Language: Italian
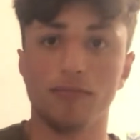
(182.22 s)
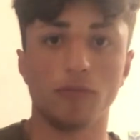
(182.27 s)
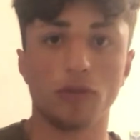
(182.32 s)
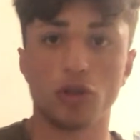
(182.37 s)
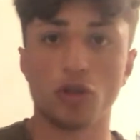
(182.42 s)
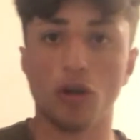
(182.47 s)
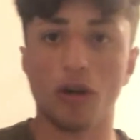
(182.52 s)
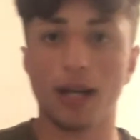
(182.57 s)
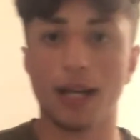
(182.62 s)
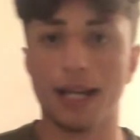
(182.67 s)

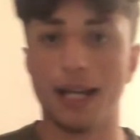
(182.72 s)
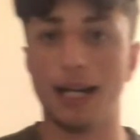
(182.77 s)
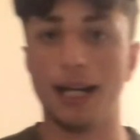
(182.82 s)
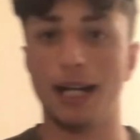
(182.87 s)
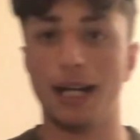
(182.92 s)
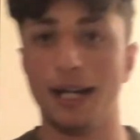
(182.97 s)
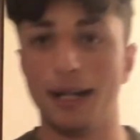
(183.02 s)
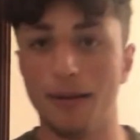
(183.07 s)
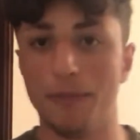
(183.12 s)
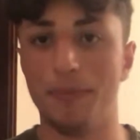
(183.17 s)

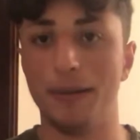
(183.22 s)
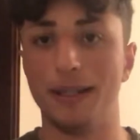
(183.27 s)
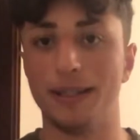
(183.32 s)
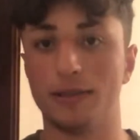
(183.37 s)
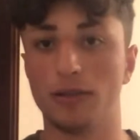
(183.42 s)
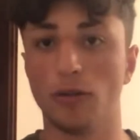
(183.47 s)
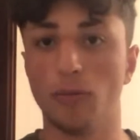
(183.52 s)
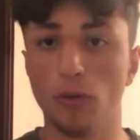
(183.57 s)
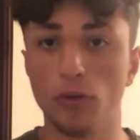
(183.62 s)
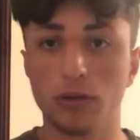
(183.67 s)
giocherà
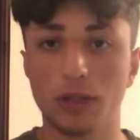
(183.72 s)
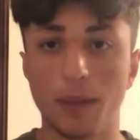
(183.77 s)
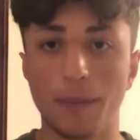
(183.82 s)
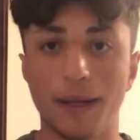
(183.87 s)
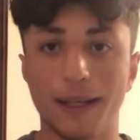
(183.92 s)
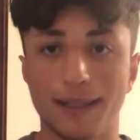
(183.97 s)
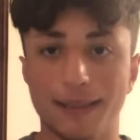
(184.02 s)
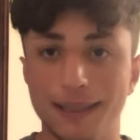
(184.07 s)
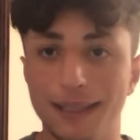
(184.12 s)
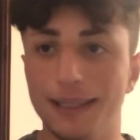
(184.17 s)
penso molte
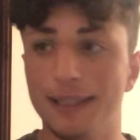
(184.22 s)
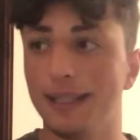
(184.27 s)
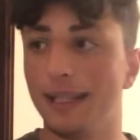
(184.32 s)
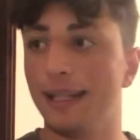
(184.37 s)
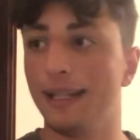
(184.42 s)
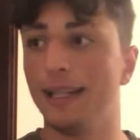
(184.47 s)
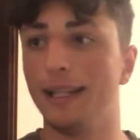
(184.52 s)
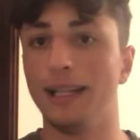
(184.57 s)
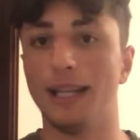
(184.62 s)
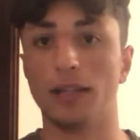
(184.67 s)

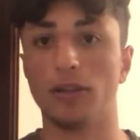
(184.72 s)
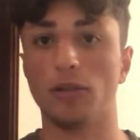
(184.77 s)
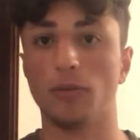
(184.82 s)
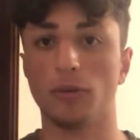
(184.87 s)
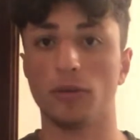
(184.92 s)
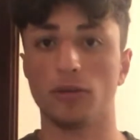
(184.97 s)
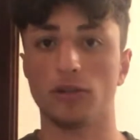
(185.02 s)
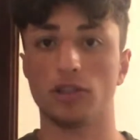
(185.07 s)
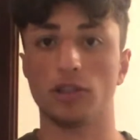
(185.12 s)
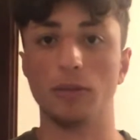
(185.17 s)
partite l'anno
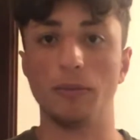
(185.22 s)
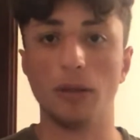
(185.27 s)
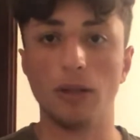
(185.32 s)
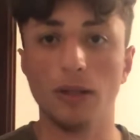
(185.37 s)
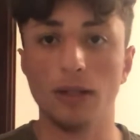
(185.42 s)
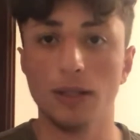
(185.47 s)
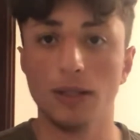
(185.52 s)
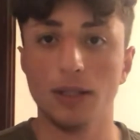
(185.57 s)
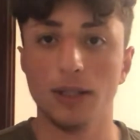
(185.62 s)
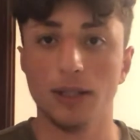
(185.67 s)

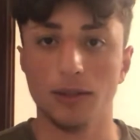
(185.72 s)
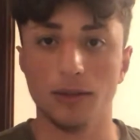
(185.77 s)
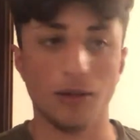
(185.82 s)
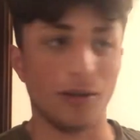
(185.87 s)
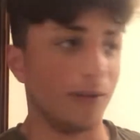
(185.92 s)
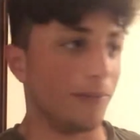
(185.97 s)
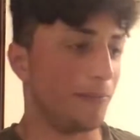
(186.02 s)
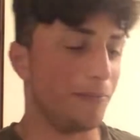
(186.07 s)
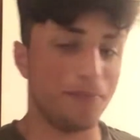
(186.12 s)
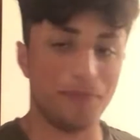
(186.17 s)
prossimo.
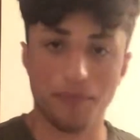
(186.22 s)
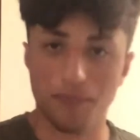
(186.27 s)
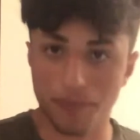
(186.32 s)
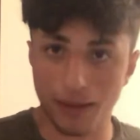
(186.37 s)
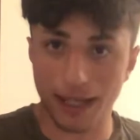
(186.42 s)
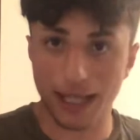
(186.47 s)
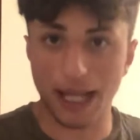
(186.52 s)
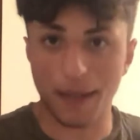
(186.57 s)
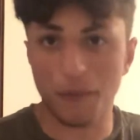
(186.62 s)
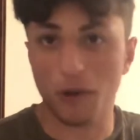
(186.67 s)
No,
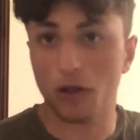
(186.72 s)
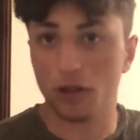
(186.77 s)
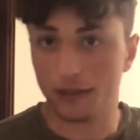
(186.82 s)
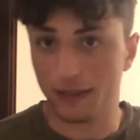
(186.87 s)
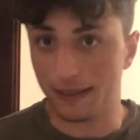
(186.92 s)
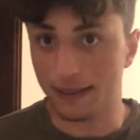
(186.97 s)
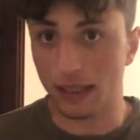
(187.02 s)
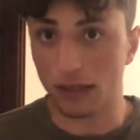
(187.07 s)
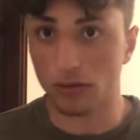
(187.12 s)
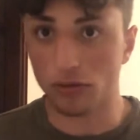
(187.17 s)
paghiamo
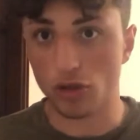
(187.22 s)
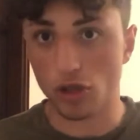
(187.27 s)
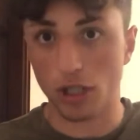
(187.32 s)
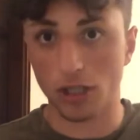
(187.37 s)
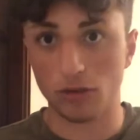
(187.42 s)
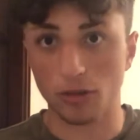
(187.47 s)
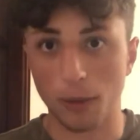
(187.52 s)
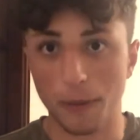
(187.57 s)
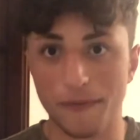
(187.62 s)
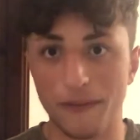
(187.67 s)
così tanto un
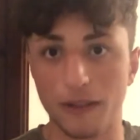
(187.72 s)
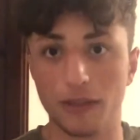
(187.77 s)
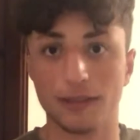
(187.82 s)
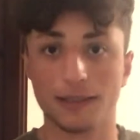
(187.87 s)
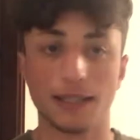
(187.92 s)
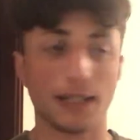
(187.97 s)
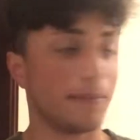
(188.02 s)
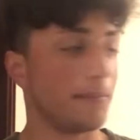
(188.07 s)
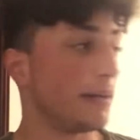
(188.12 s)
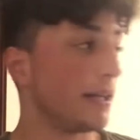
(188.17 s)
giocatore e farlo
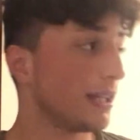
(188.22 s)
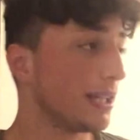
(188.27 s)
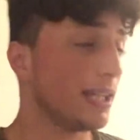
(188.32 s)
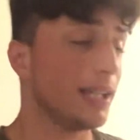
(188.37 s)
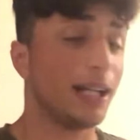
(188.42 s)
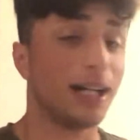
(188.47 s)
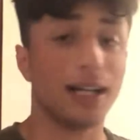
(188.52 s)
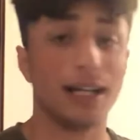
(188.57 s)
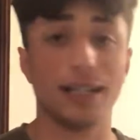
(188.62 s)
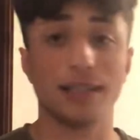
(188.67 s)
stare in
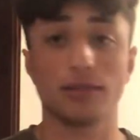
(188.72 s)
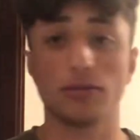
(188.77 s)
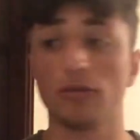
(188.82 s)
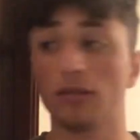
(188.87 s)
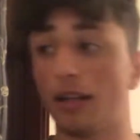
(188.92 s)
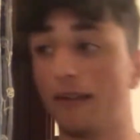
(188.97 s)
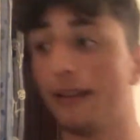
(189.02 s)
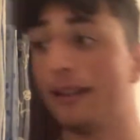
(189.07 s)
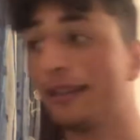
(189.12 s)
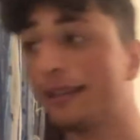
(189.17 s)
panchina?
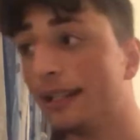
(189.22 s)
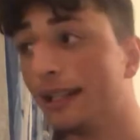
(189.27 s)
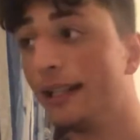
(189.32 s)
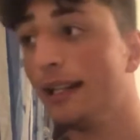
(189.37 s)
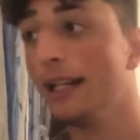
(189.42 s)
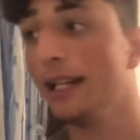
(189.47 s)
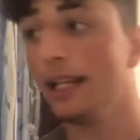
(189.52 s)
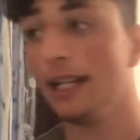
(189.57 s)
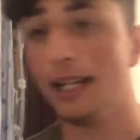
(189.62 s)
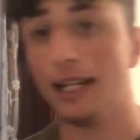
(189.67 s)
Assolutamente,
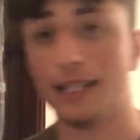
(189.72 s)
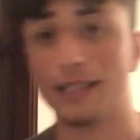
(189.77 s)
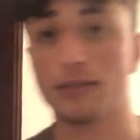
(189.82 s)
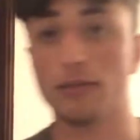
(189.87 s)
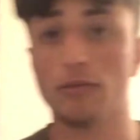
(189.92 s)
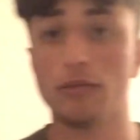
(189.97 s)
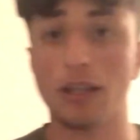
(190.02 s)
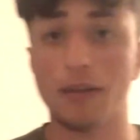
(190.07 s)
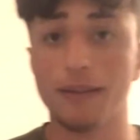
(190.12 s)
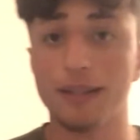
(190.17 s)

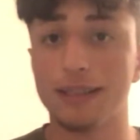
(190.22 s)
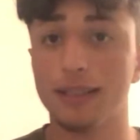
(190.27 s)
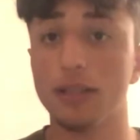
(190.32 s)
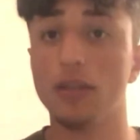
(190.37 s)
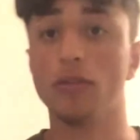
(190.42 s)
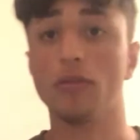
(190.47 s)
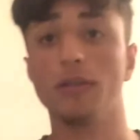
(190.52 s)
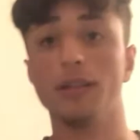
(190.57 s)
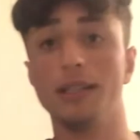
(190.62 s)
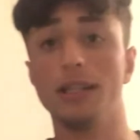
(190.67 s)
assolutamente
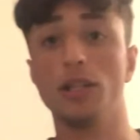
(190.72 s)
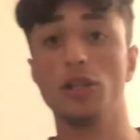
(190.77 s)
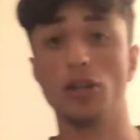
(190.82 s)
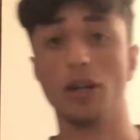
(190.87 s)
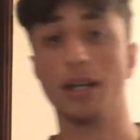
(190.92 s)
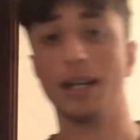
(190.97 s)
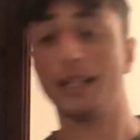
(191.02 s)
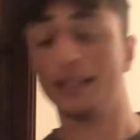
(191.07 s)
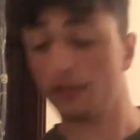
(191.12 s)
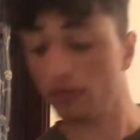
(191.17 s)
no, quindi
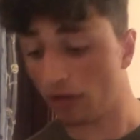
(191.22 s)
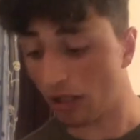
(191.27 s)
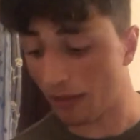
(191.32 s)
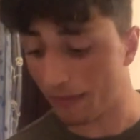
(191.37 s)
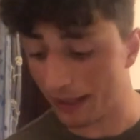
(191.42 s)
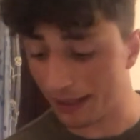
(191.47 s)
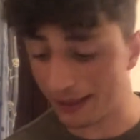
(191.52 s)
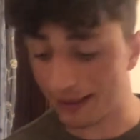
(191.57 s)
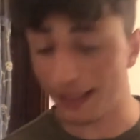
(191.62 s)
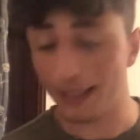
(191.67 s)
giocherà
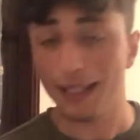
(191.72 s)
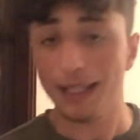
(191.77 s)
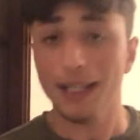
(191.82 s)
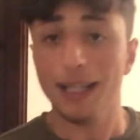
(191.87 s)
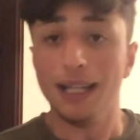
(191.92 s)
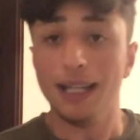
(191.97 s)
sicuramente